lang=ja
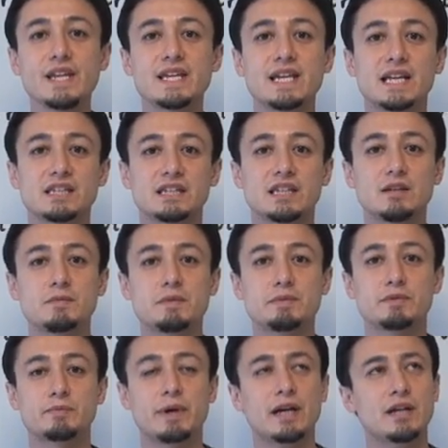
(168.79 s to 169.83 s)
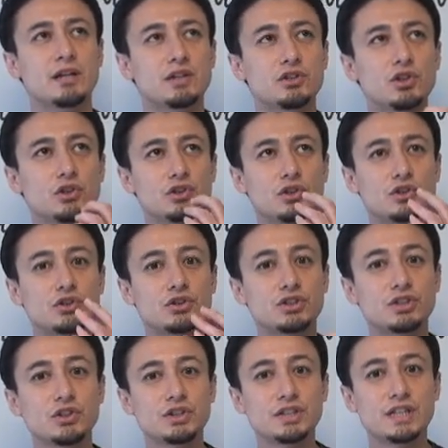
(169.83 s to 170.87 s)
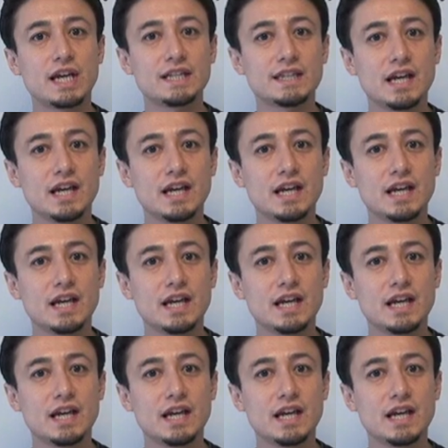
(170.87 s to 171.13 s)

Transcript: やってみましょうまあちょっと口の開